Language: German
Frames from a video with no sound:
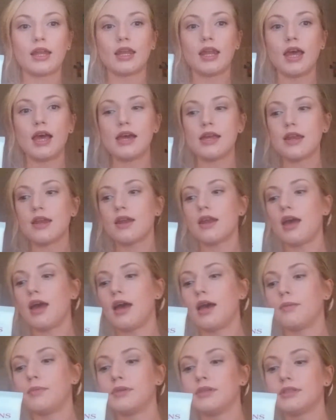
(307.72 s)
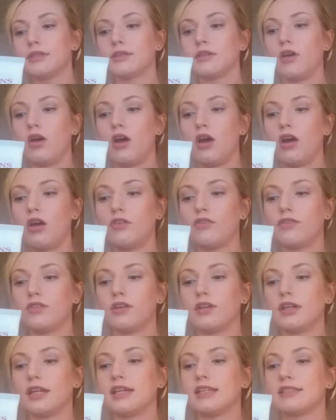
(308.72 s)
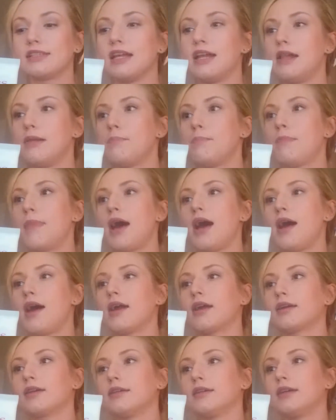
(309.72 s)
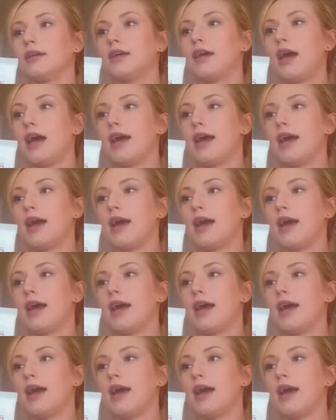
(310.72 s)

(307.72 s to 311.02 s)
Dann habe ich noch von derselben Marke